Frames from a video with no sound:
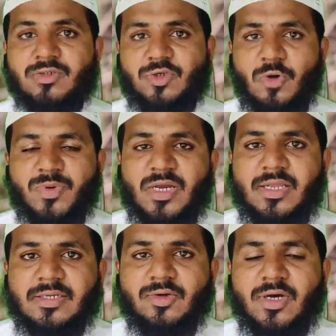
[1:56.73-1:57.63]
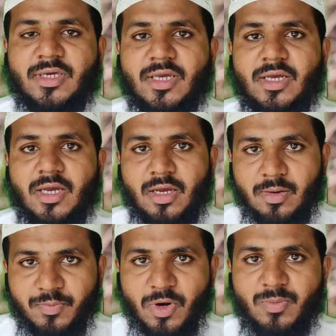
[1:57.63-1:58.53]
जॉब के लिए जो है कि
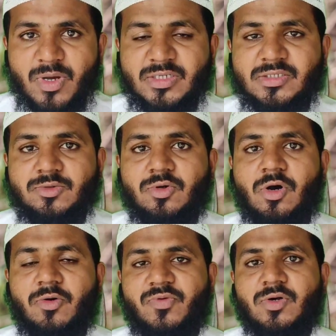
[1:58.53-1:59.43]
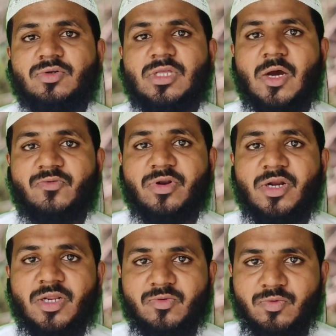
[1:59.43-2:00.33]
एम्प्लॉयमेंट जो ऑफ़र होता है ऑफ़र
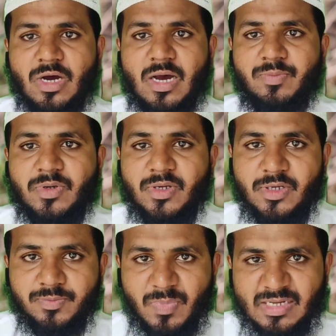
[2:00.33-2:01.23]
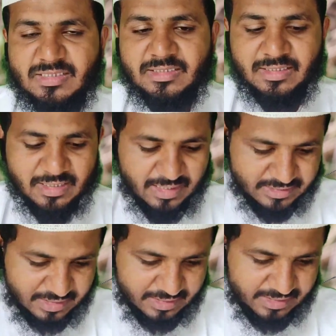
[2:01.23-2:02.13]
लेटर वो आप पा सकते हैं
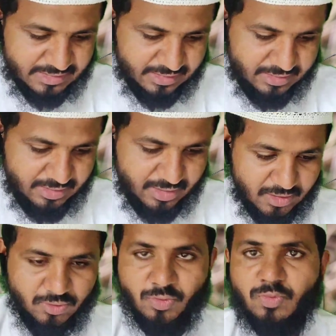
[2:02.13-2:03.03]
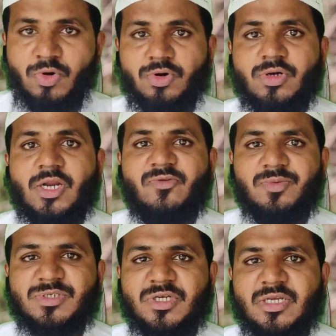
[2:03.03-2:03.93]
आसानी के साथ तो मोर
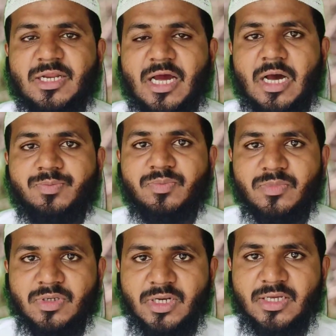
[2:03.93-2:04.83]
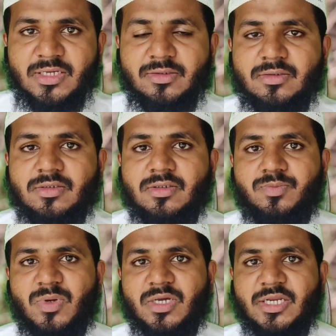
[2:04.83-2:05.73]
इन्फॉर्मेशन के लिए आप लिंक
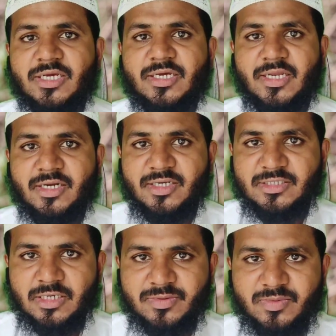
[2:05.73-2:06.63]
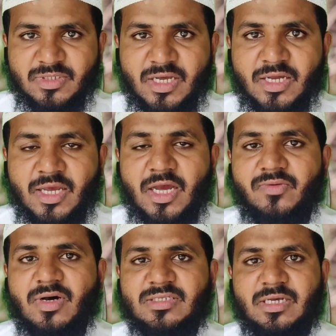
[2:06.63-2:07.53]
पे क्लिक करें डिस्क्रिप्शन में दिया गया है
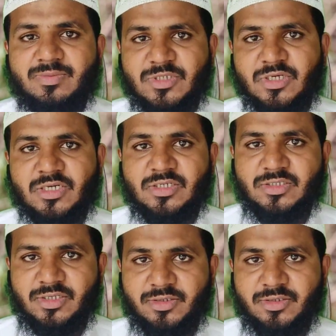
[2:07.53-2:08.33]
वहाँ से आप चेक कर सकते